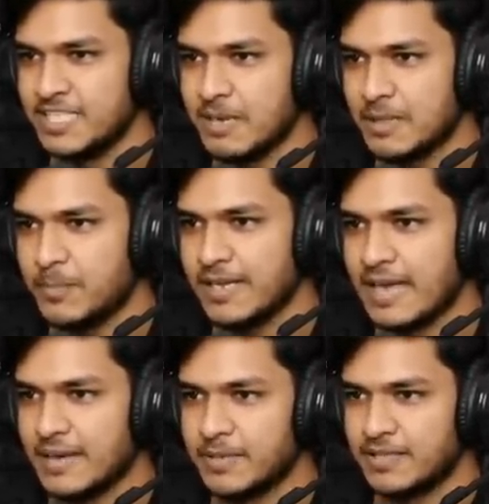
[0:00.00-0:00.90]
इसी बात पे
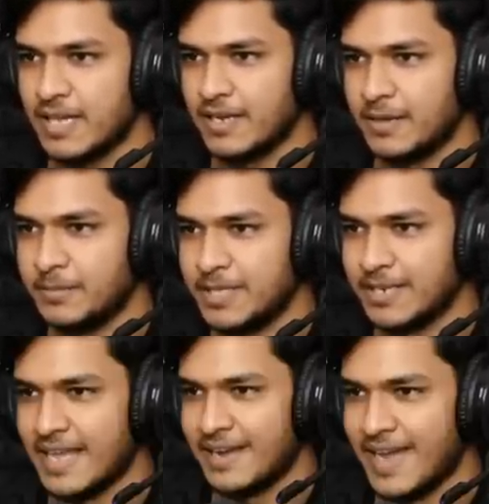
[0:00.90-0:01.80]
एक लाइक बनता है अगर अभी
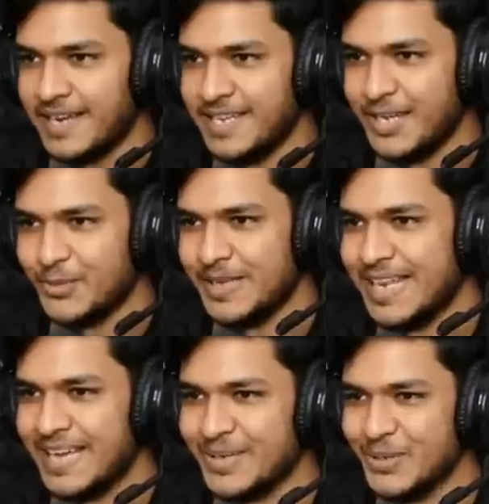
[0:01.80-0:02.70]
तक लाइक नहीं किया तो भाई
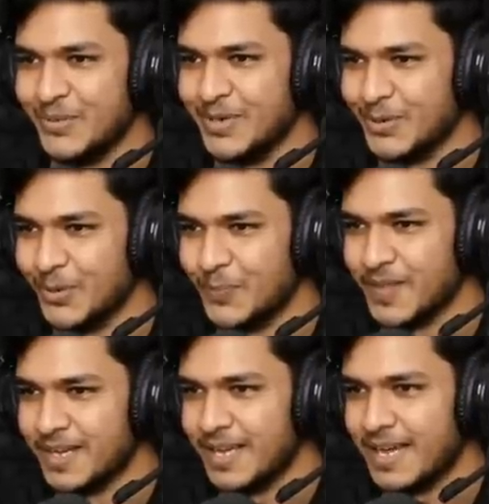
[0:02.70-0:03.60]
लाइक कर दो वीडियो को
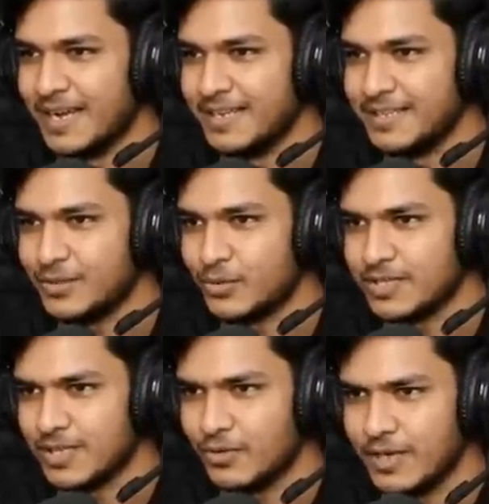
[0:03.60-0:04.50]
एंड ये
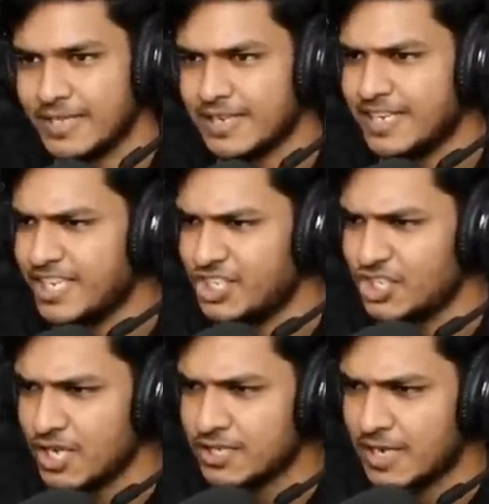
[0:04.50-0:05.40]
थोड़ा सा रोड ऐसा
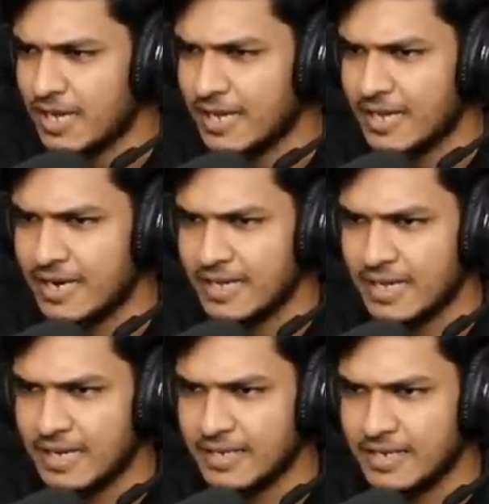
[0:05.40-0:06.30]
नीचा चला गया अरे
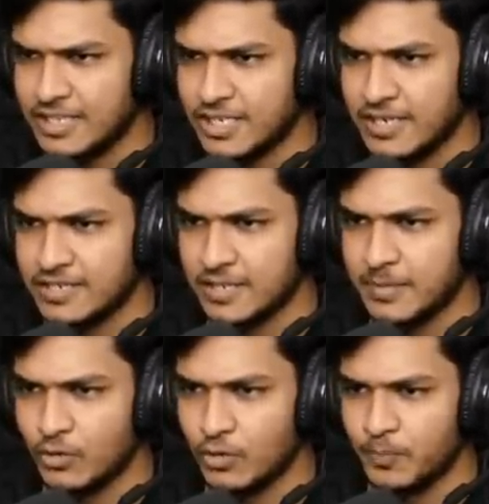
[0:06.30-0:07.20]
यार ये नीचा नहीं चाहिए
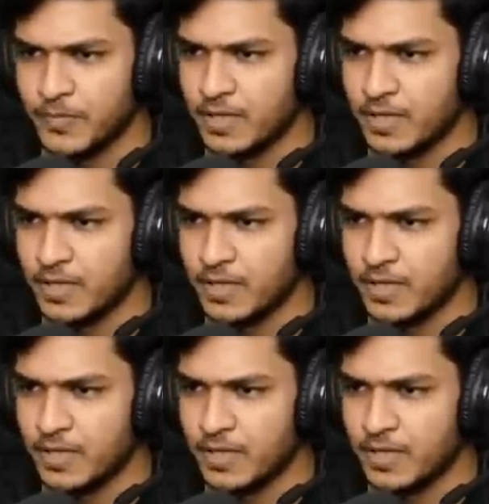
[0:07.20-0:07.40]
मेरे को